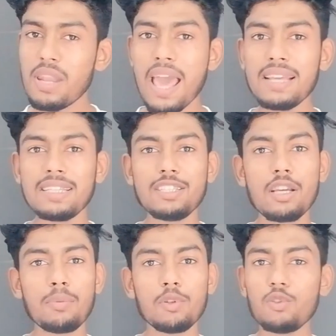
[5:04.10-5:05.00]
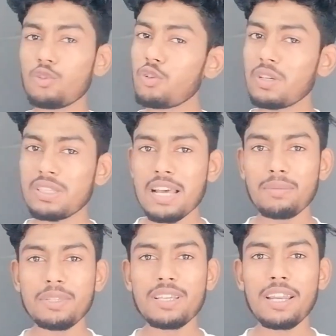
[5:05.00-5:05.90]
लाइक दीजिए अपने दोस्तों के
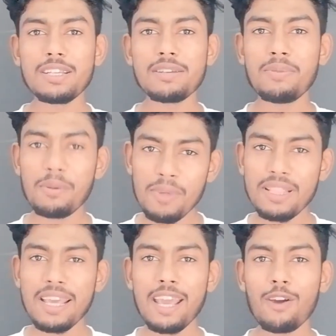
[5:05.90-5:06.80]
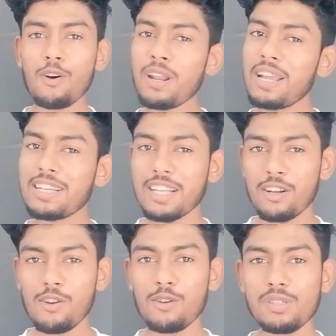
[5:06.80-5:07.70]
साथ भी शेयर कीजिए फिर मिलते हैं एक और नए
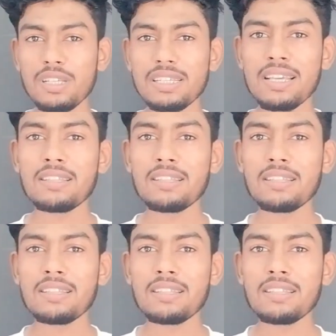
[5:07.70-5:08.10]
टेक्नोलॉजी के साथ